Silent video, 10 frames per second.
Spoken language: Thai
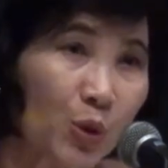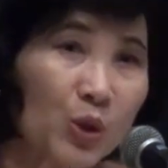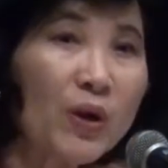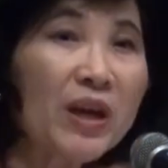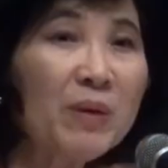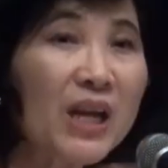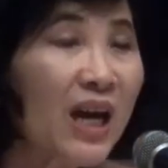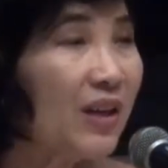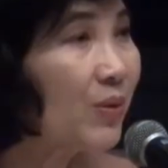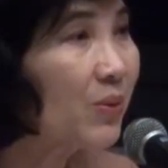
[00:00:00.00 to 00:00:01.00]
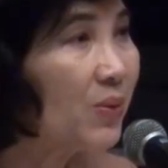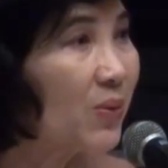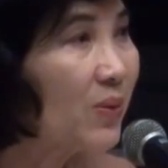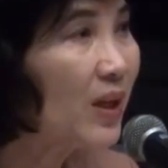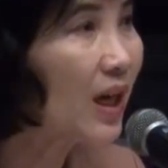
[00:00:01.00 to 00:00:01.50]
ช่วยตัวเองไม่ได้อยู่
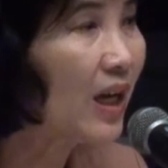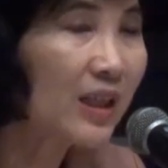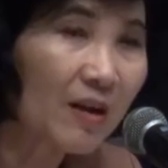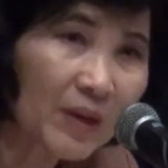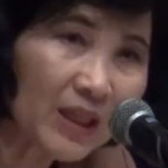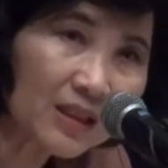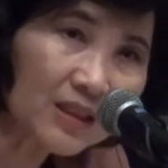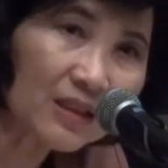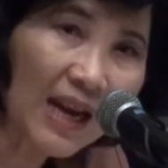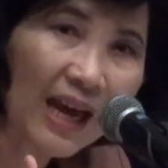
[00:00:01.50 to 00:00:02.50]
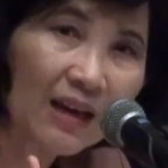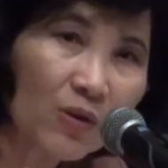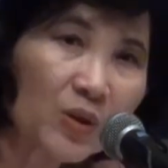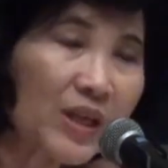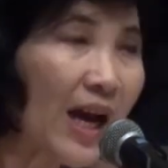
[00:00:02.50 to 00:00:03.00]
นะคะทำให้เกิดแรง
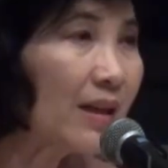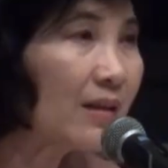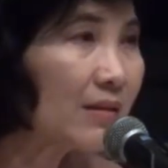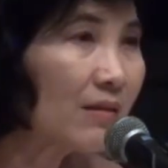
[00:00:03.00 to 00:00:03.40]
กดดัน